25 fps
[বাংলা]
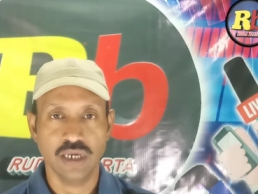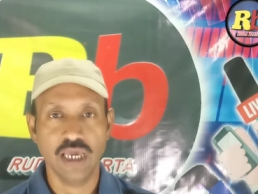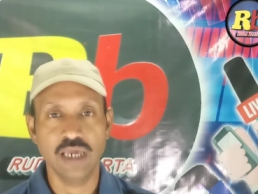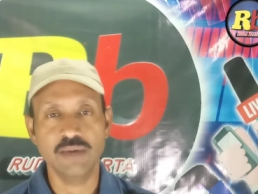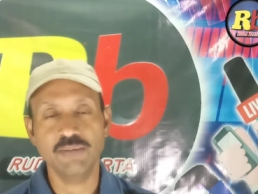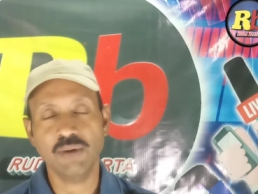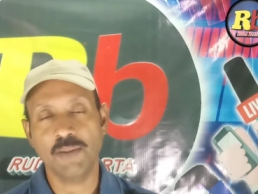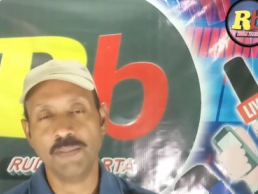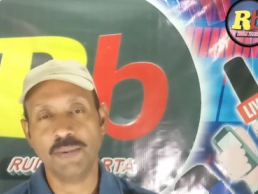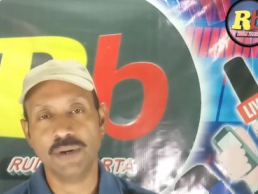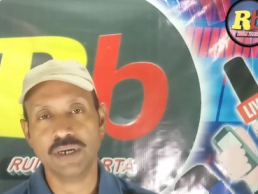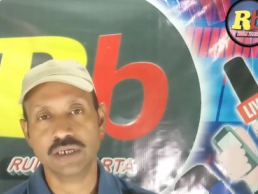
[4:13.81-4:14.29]

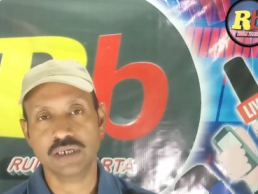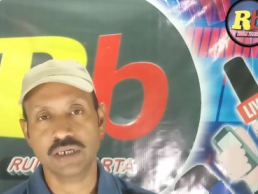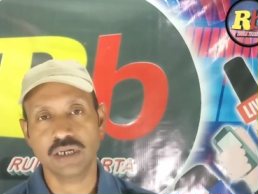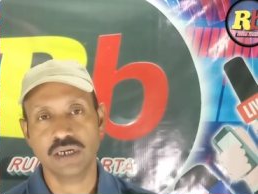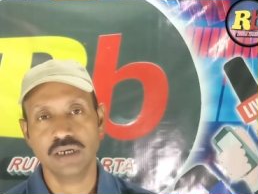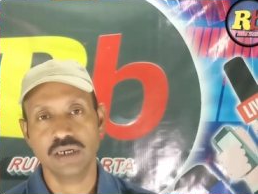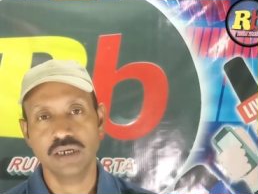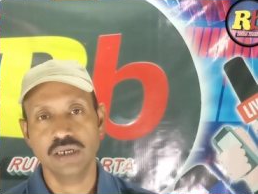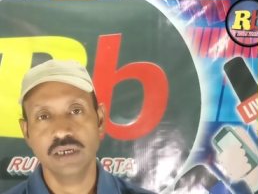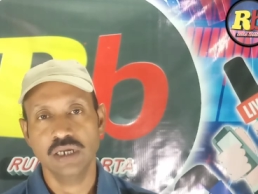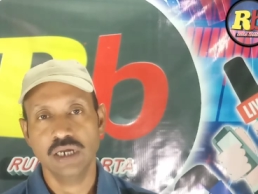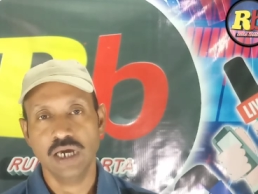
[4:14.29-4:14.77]
এই ব্যাপারটা
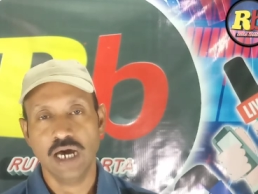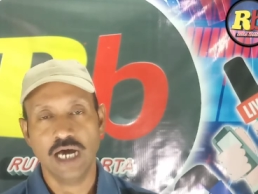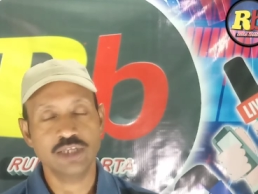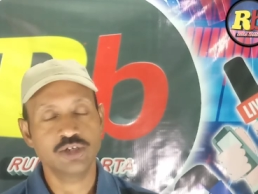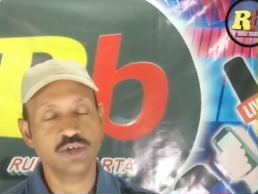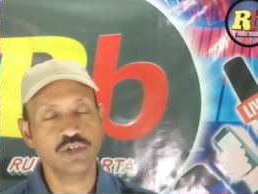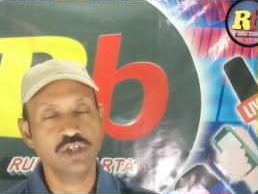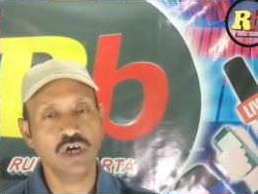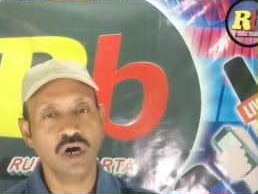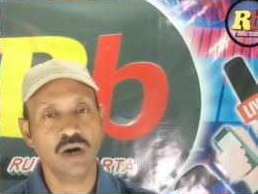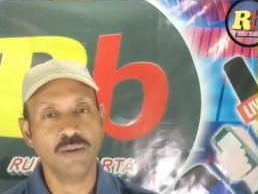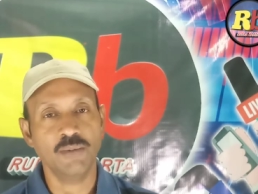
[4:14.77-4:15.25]
আর
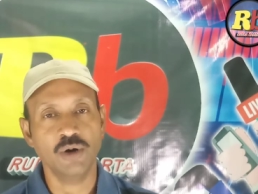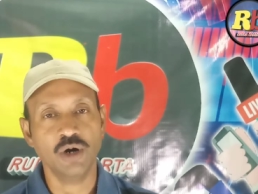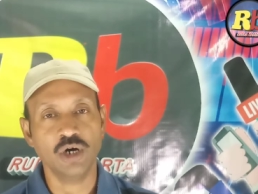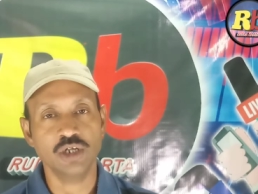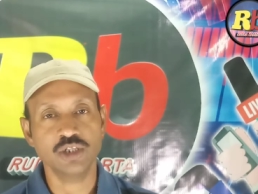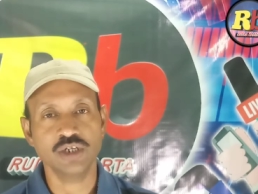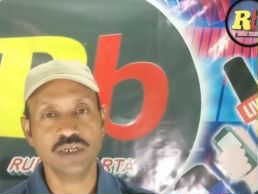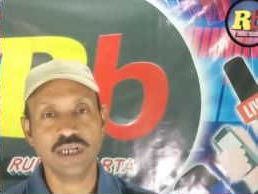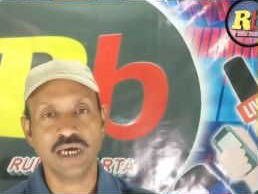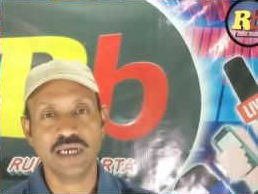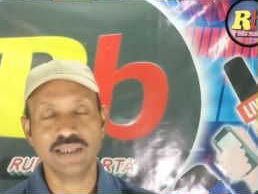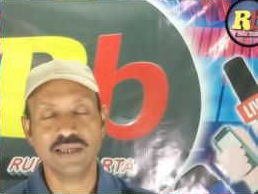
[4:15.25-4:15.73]
যদি
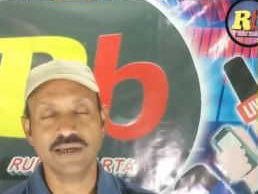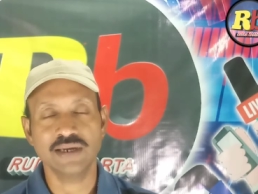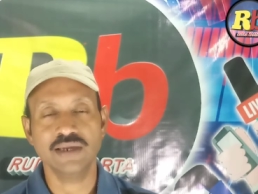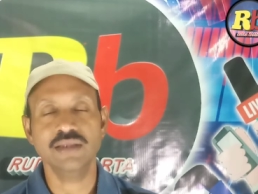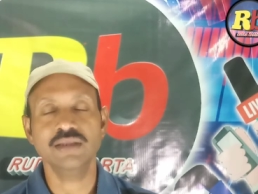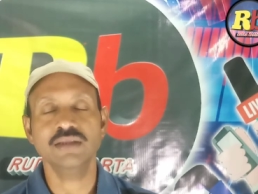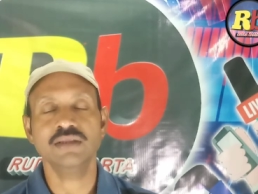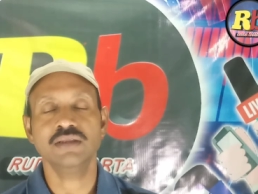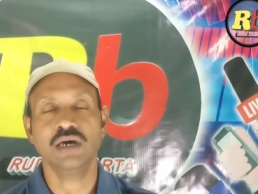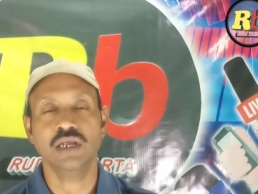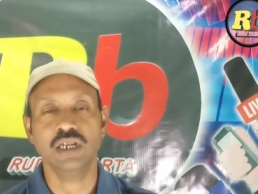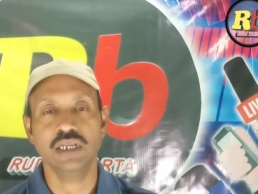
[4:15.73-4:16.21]
অবগত না
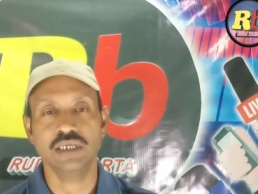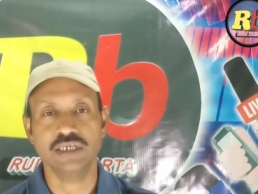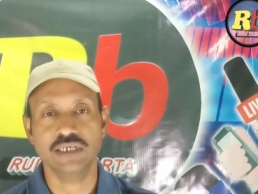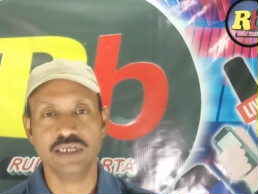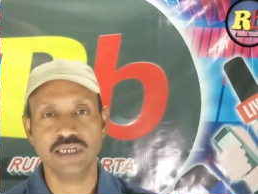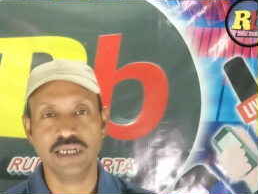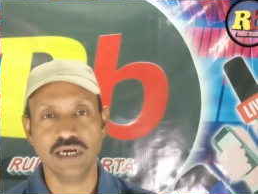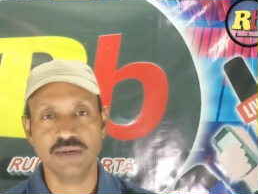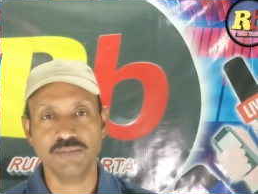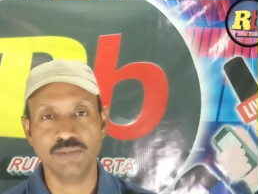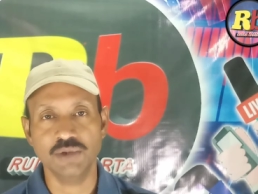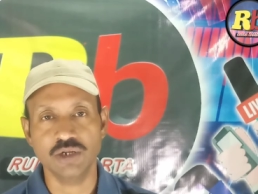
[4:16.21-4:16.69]
থাকেন তাহলে জেনে
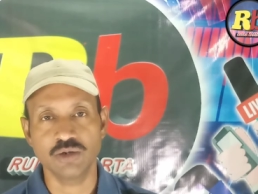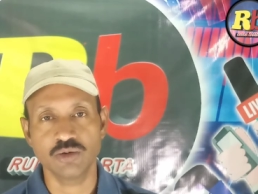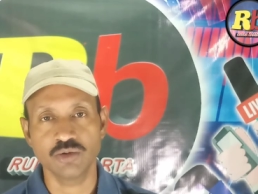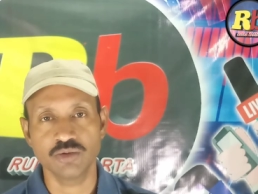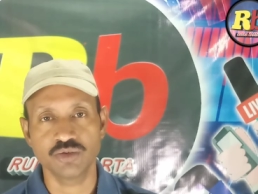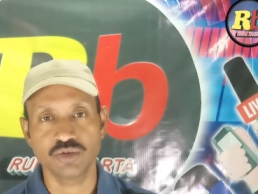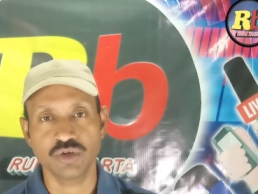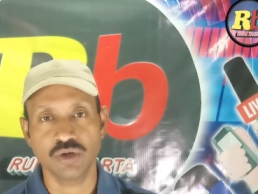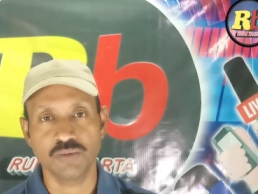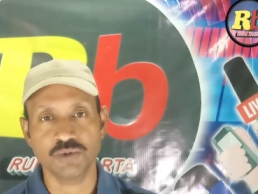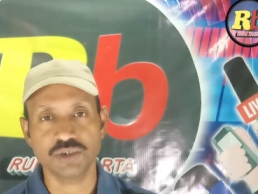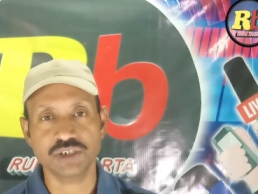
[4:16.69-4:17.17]
রাখবেন
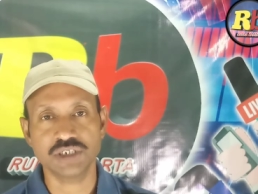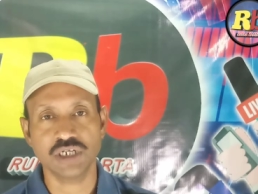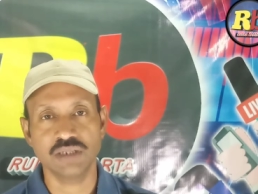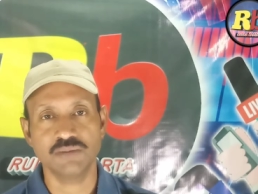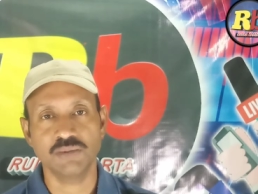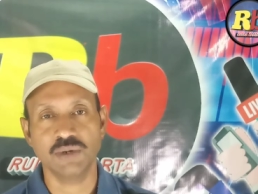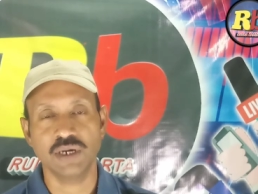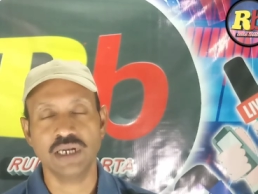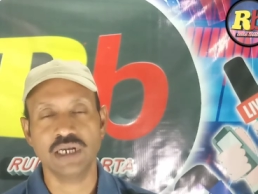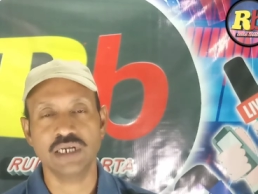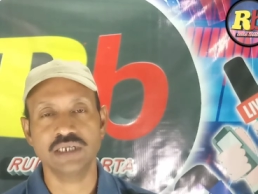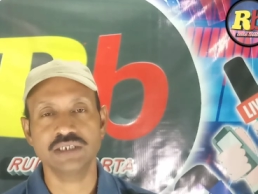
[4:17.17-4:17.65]
রুদ্রপ্রসাদ
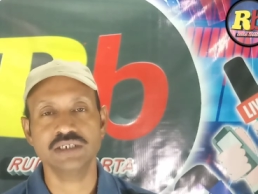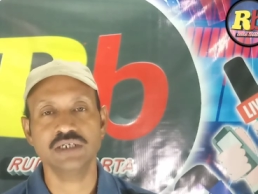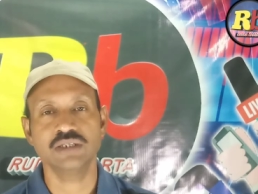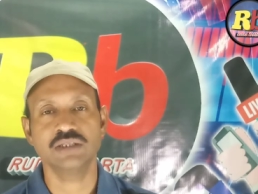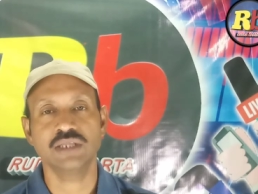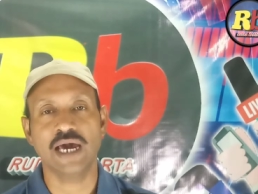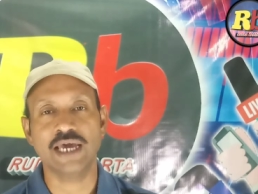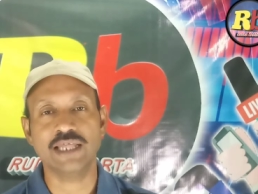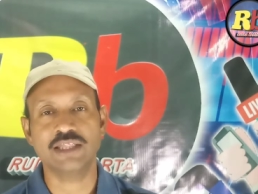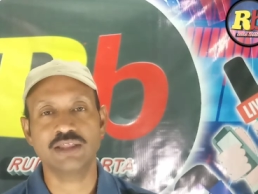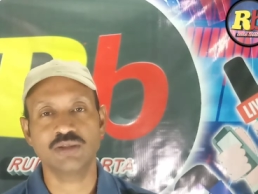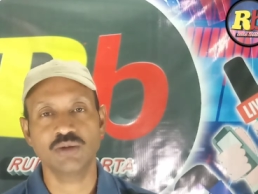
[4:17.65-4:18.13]
ব্যানার্জি
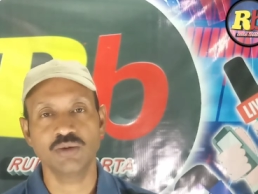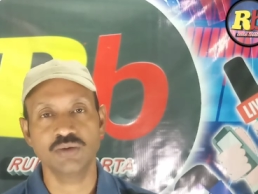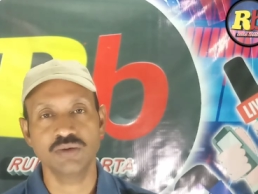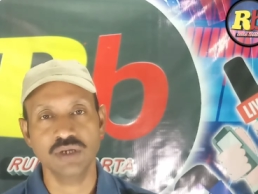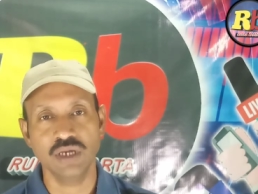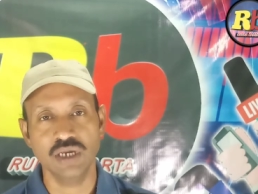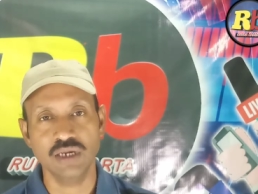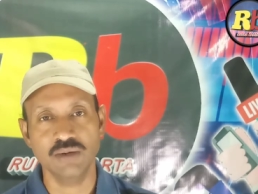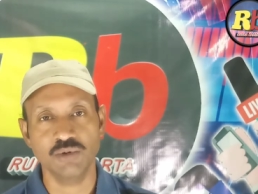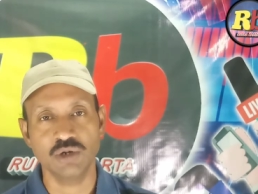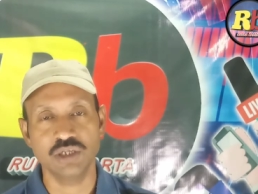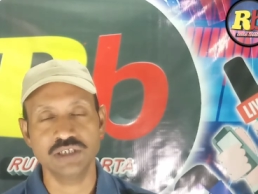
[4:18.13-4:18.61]
দায়িত্ব
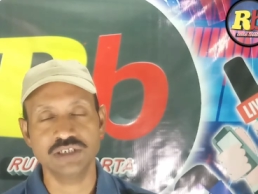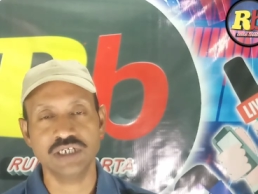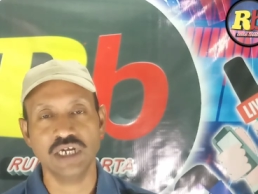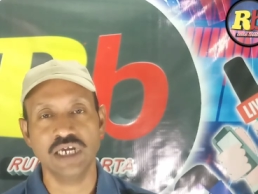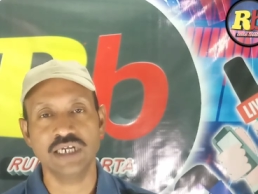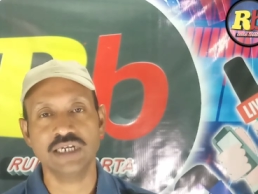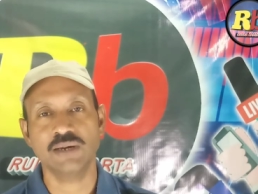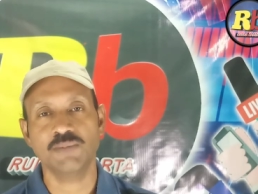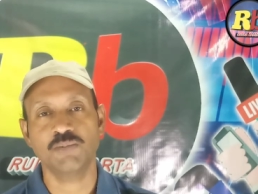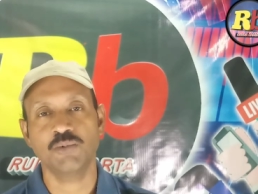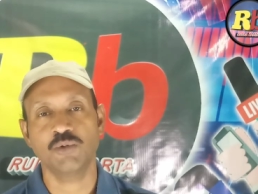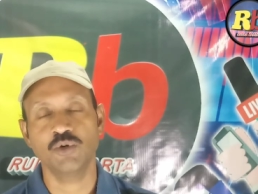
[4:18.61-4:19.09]
নিয়েই বলছে
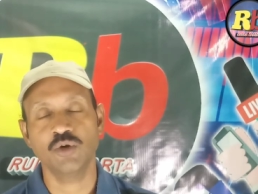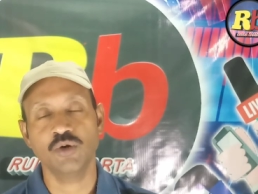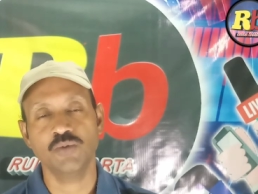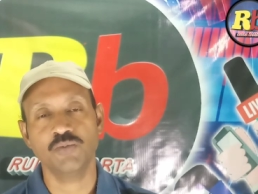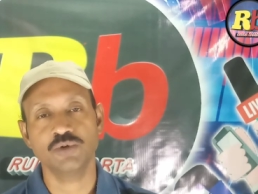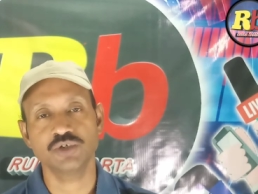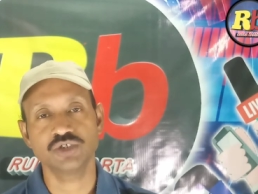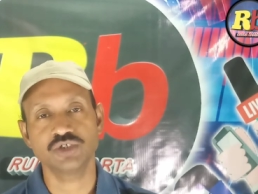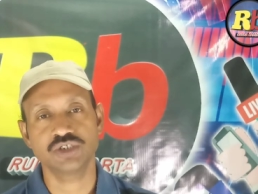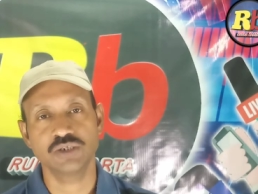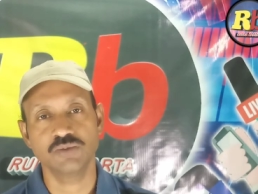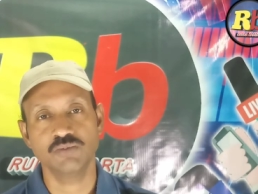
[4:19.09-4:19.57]
এটা পুরো
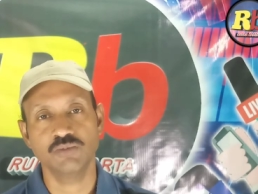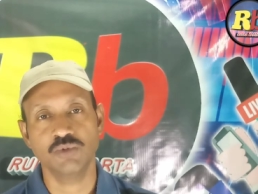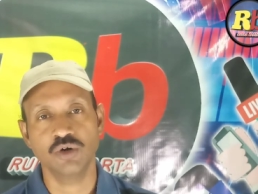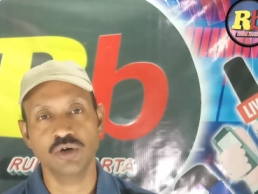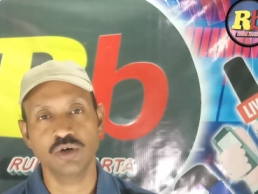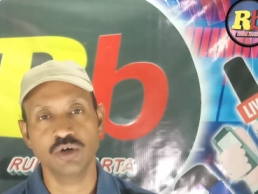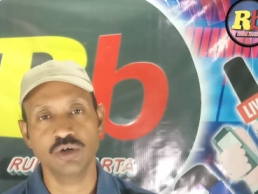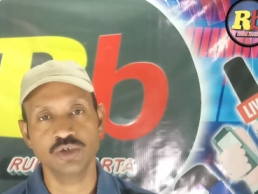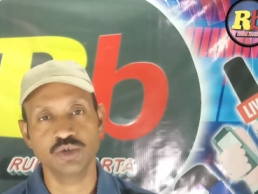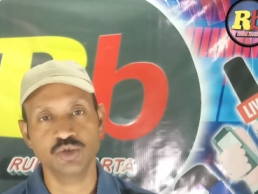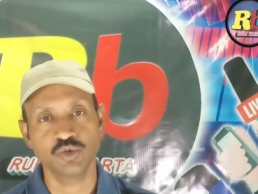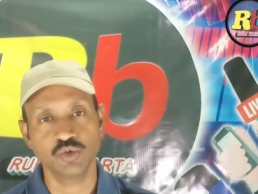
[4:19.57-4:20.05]
পশ্চিমবঙ্গ
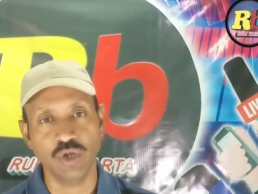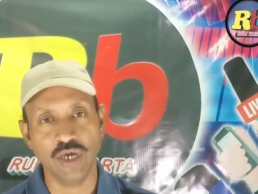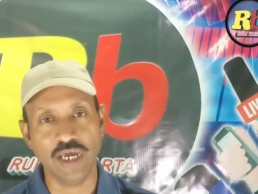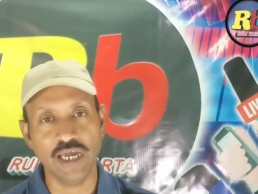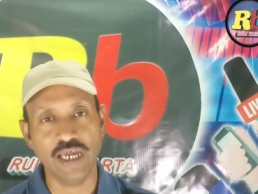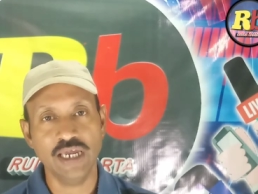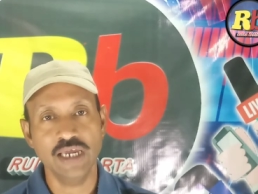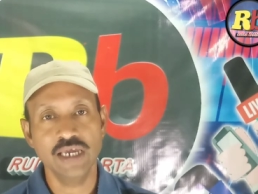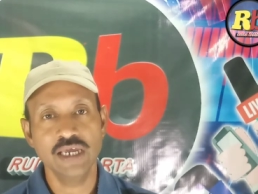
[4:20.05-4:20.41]
জুড়ে